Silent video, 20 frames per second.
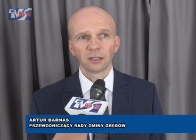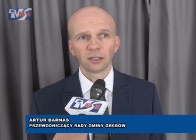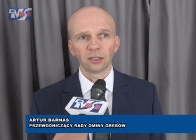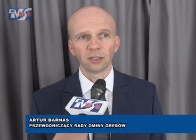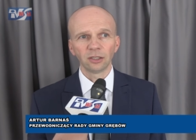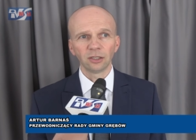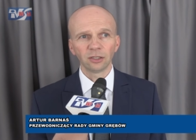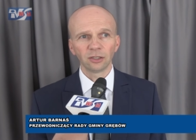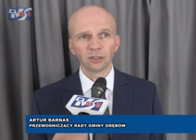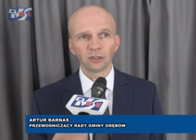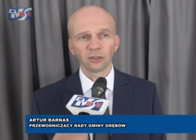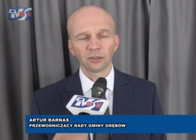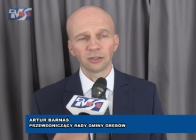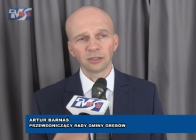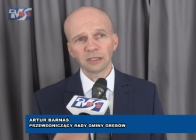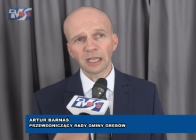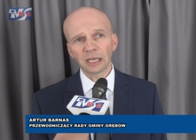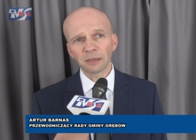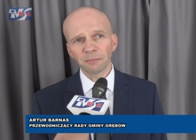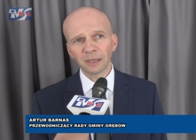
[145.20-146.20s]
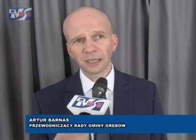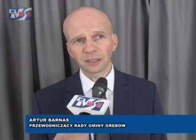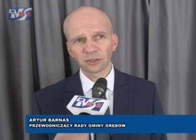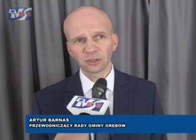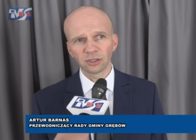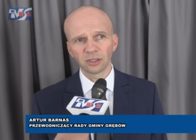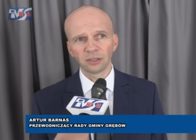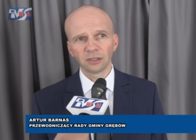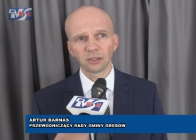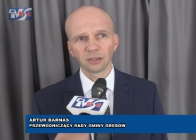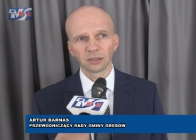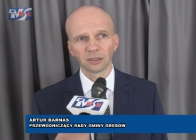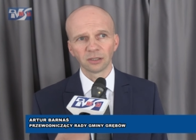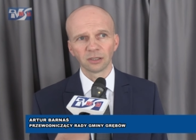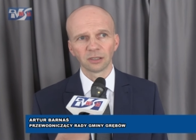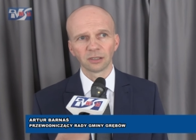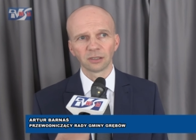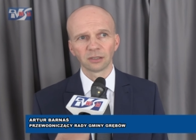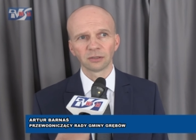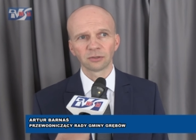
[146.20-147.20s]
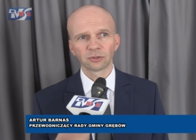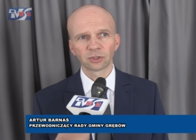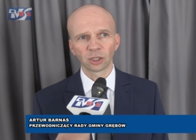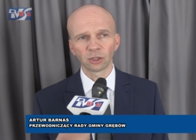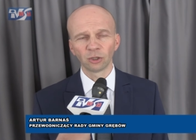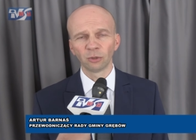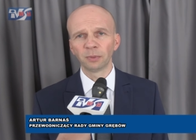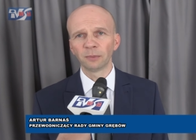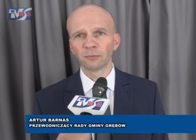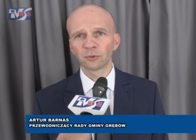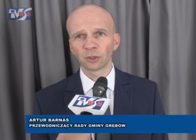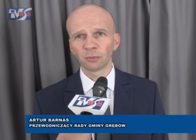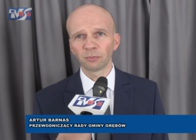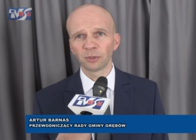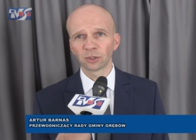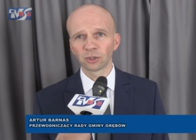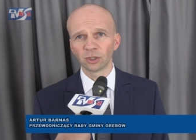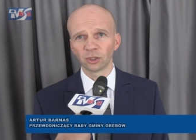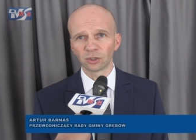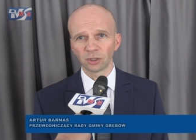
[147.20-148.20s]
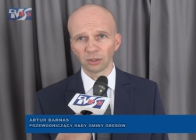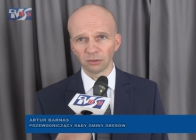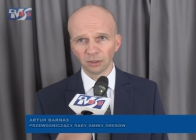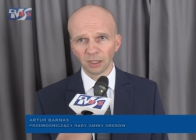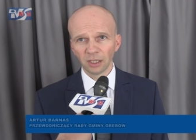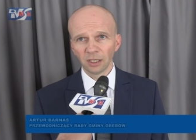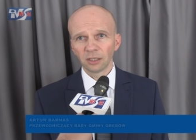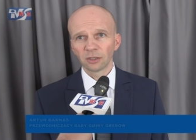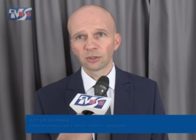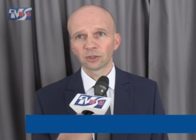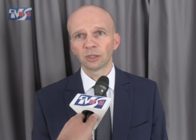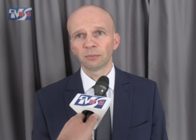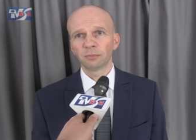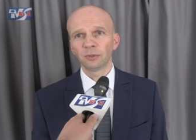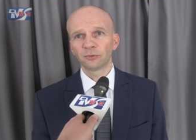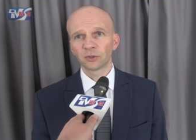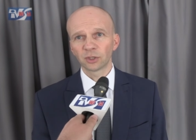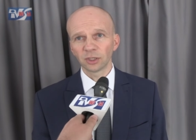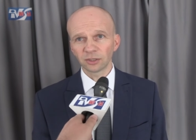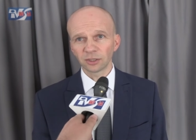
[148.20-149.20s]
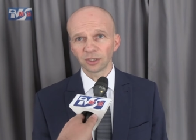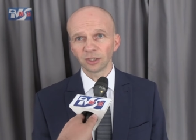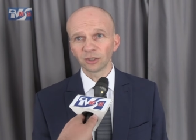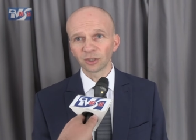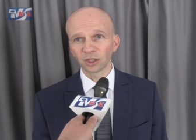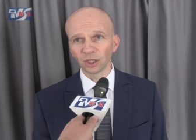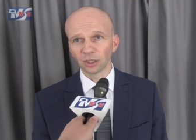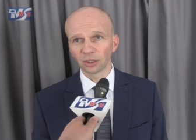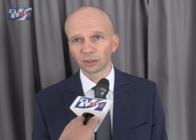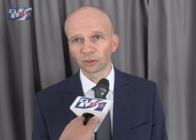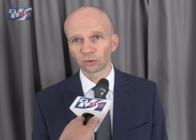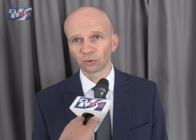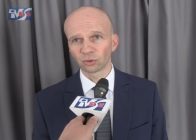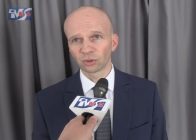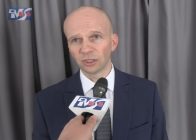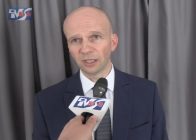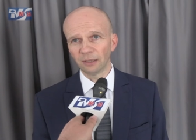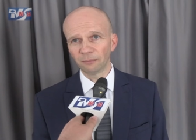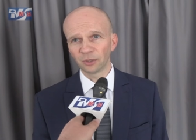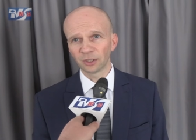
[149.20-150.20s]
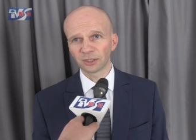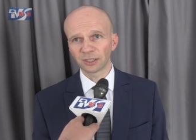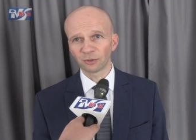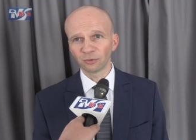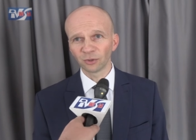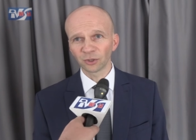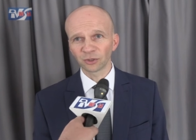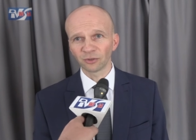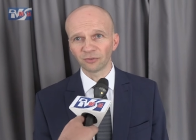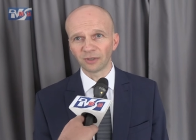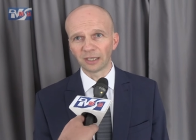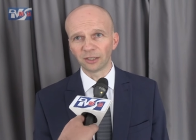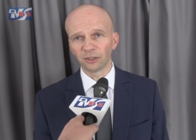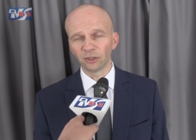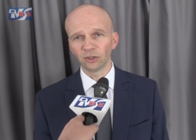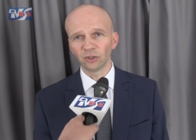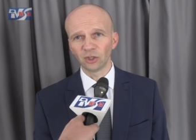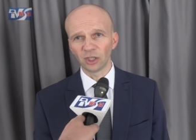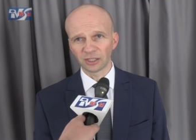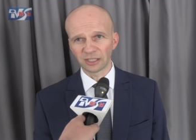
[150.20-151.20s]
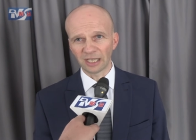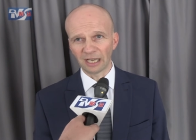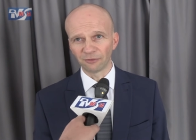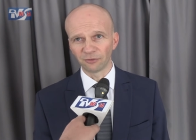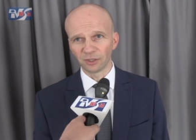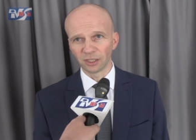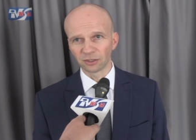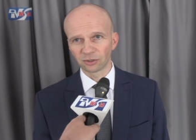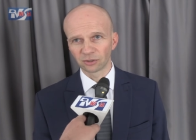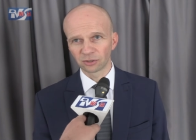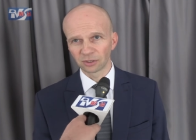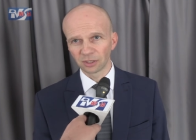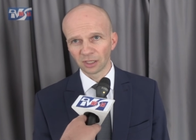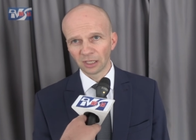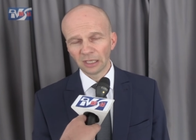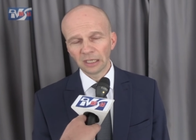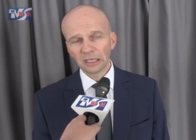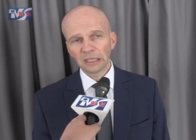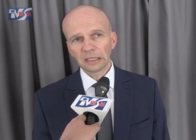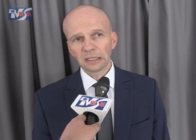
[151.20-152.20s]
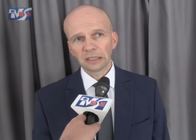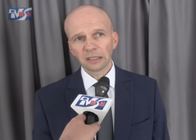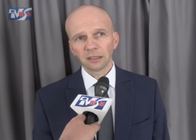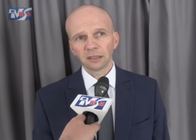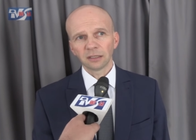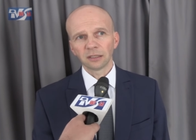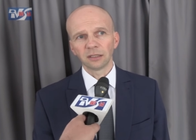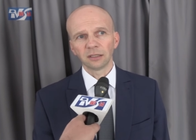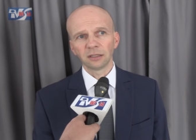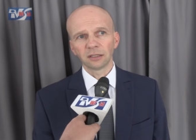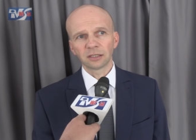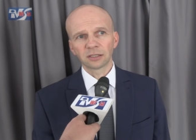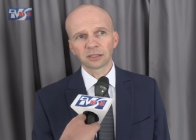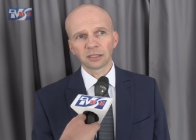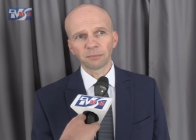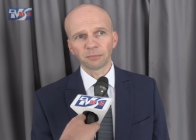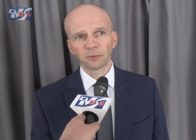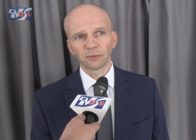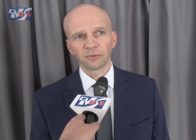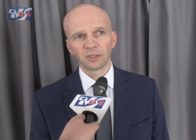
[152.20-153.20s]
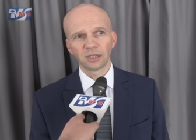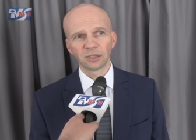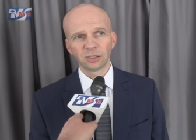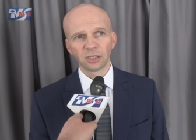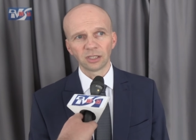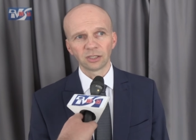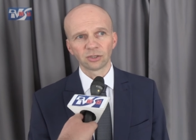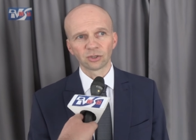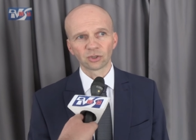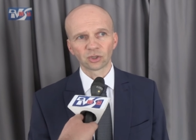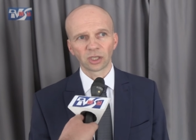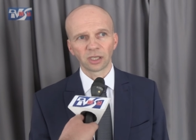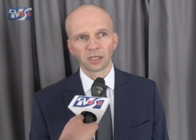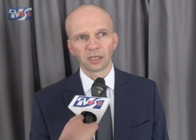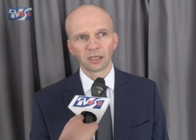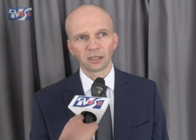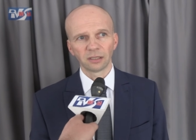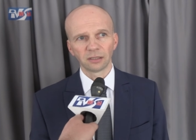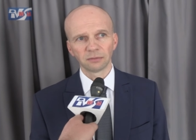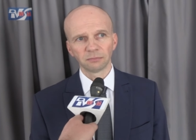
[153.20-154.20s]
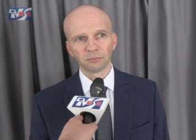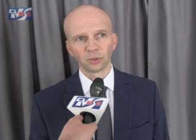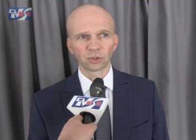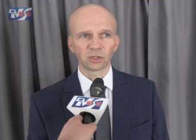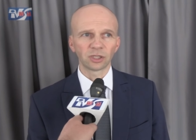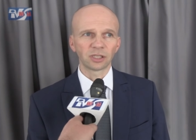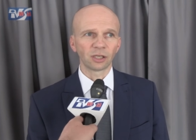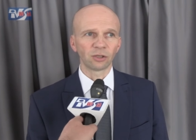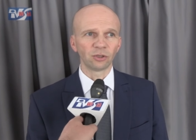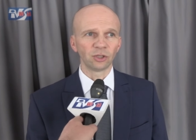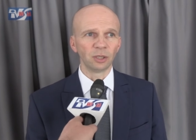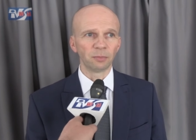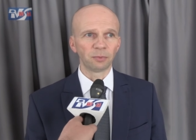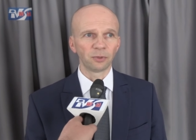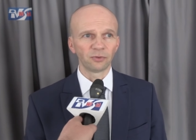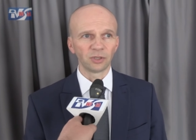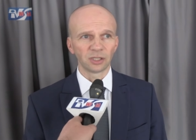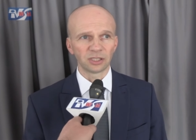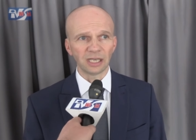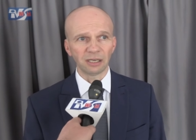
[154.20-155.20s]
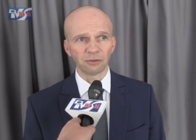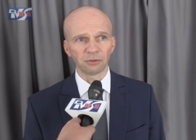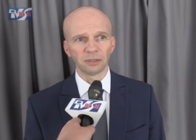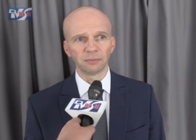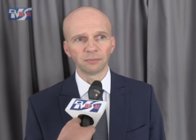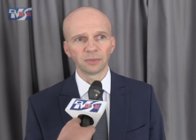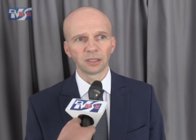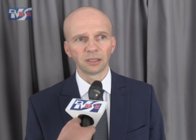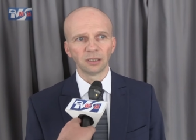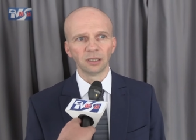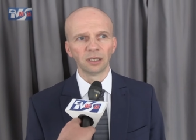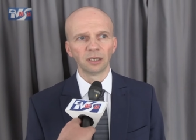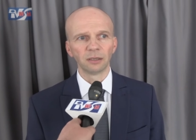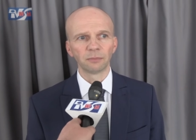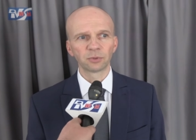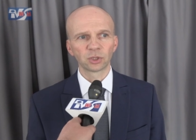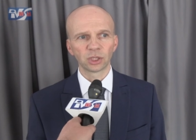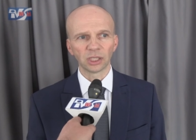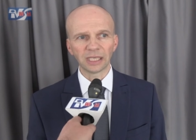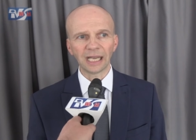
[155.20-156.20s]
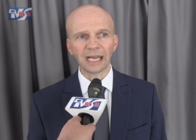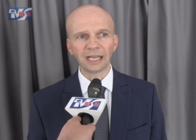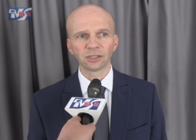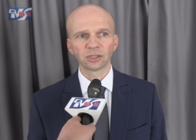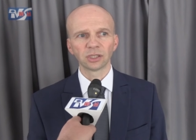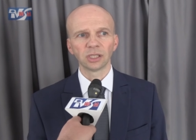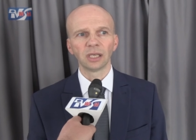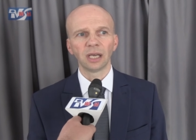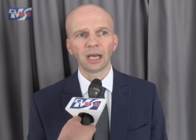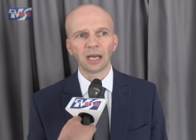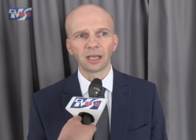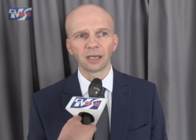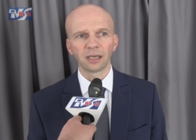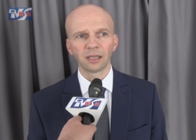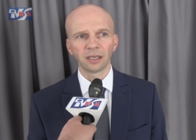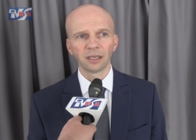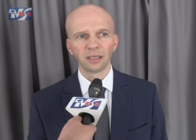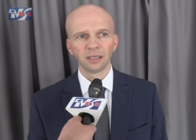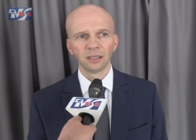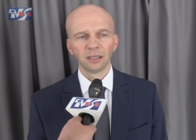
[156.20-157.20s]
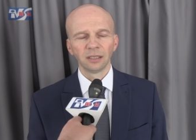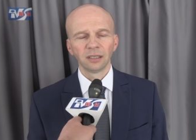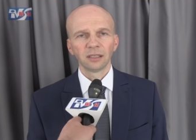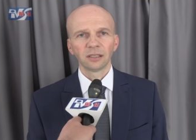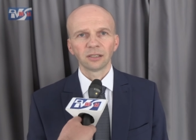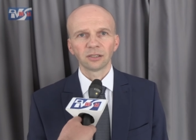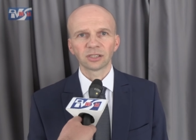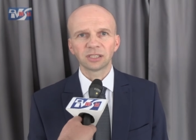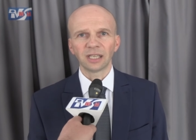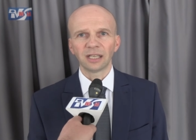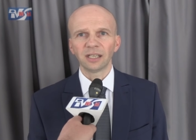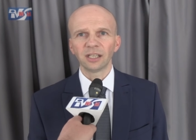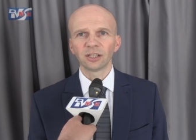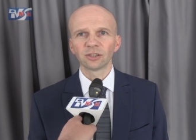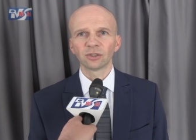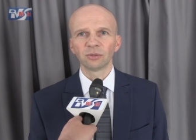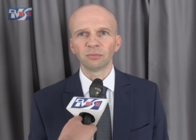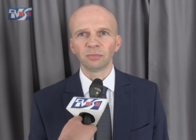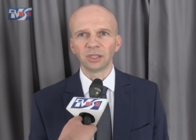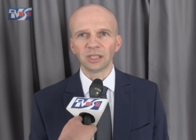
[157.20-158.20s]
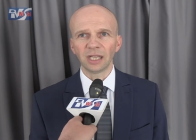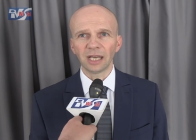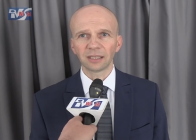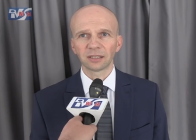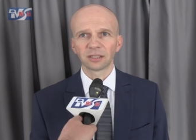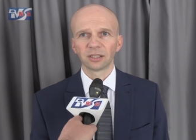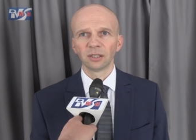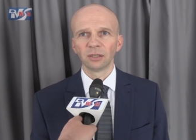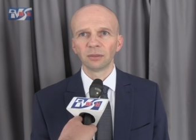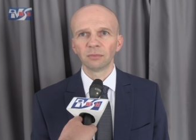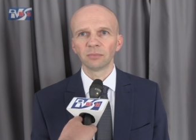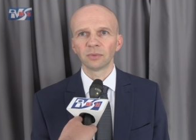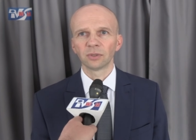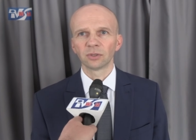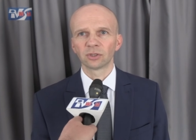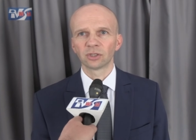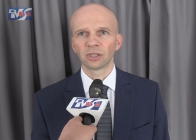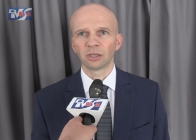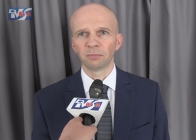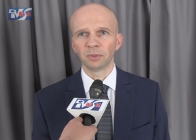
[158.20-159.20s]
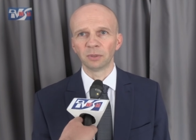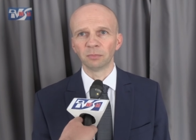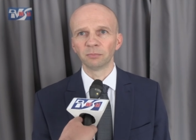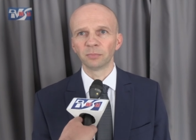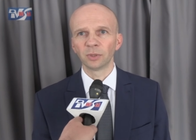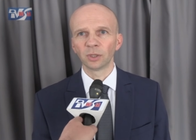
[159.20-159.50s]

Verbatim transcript: i najbardziej e, czego bym sobie życzył, żeby wszystkich tych, którzy na mnie zagłosowali, nie zawieść. I chcę powiedzieć, że może tego nie powiedziałem e, przy Radzie, ale zależy mi na tym, żebym